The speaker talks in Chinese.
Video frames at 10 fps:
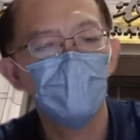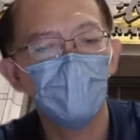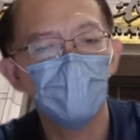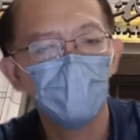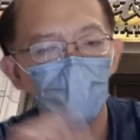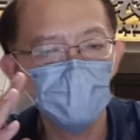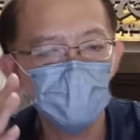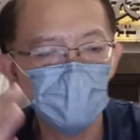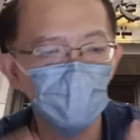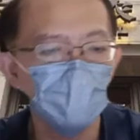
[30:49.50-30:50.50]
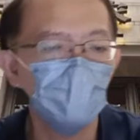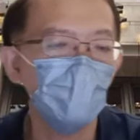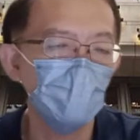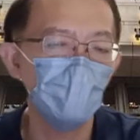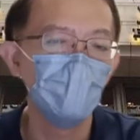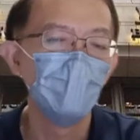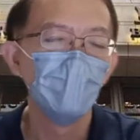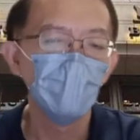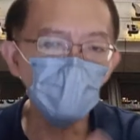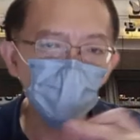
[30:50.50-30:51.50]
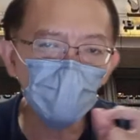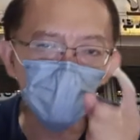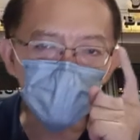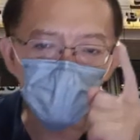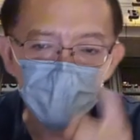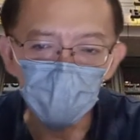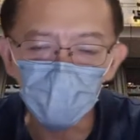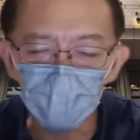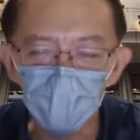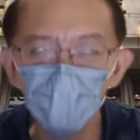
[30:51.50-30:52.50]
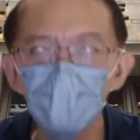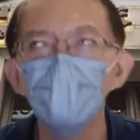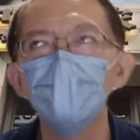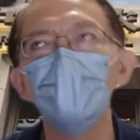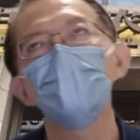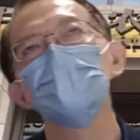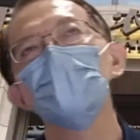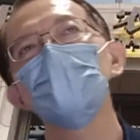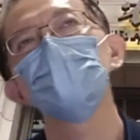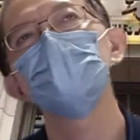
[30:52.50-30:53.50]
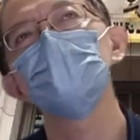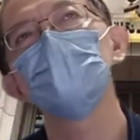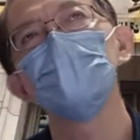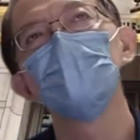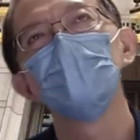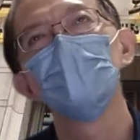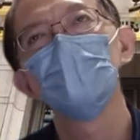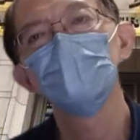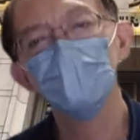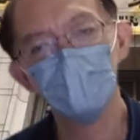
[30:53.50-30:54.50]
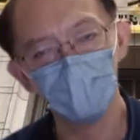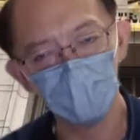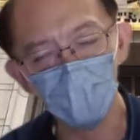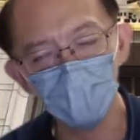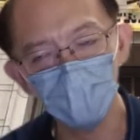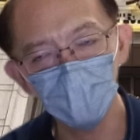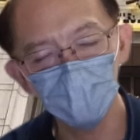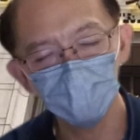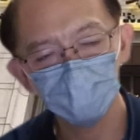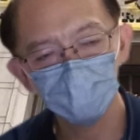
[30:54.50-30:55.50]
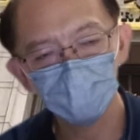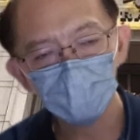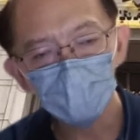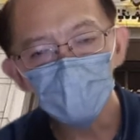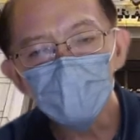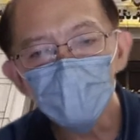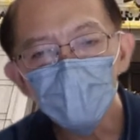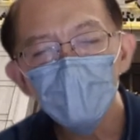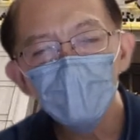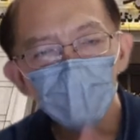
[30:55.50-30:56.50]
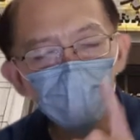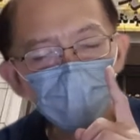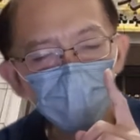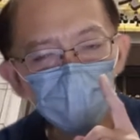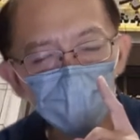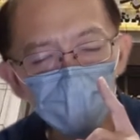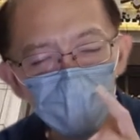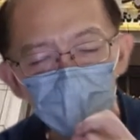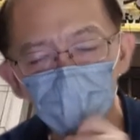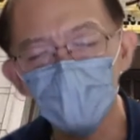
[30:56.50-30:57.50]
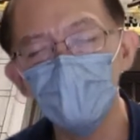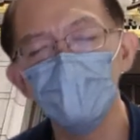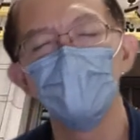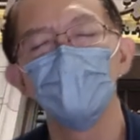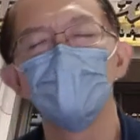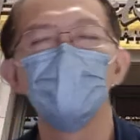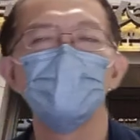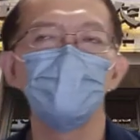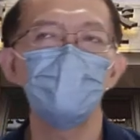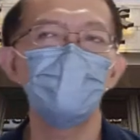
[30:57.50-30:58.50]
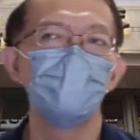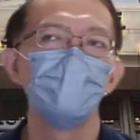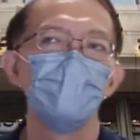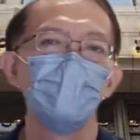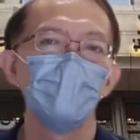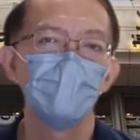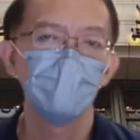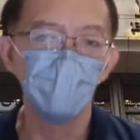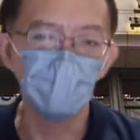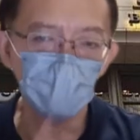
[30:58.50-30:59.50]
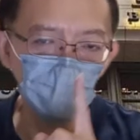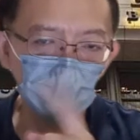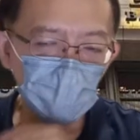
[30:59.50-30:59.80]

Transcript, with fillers: 高，会是这种状况。而如果是这样，就给我们很好的套利机会。怎么套利呢？我们去跟银行借钱，每个月